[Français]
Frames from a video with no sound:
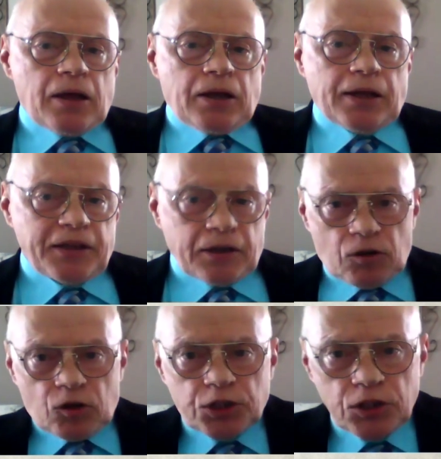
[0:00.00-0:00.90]
Les
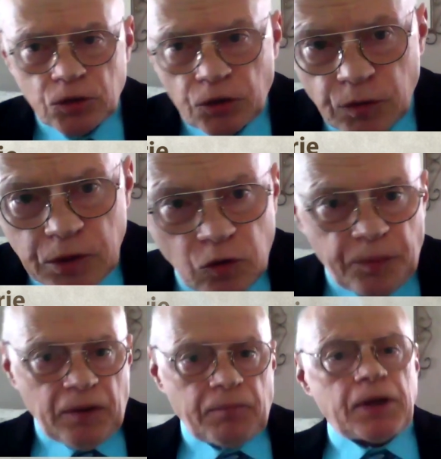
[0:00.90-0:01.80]
technologies d'aujourd'hui nous
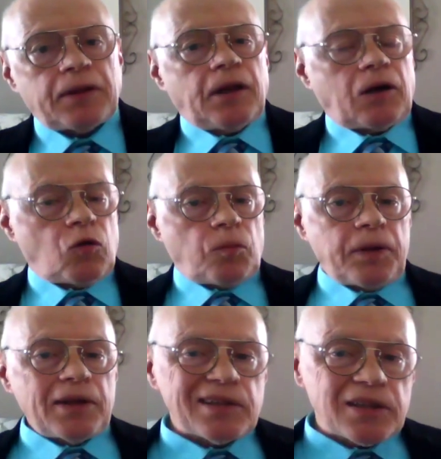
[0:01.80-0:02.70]
permettent
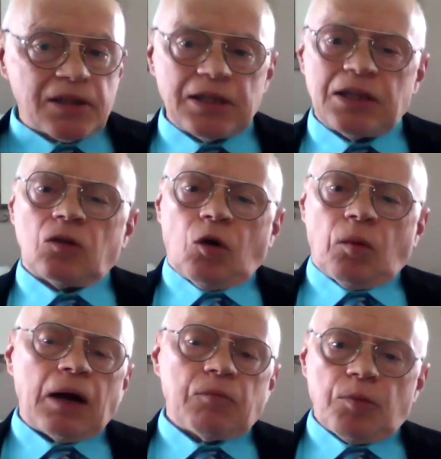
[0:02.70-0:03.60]
d'accomplir
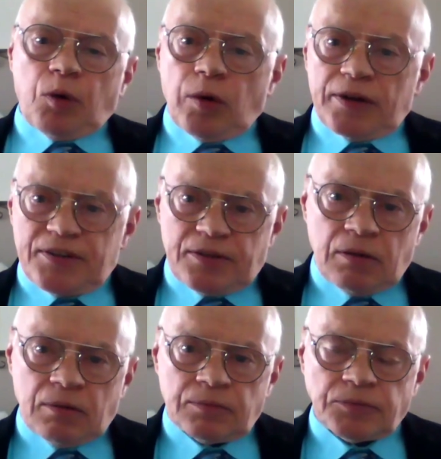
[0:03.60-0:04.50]
d'innombrables prouesses.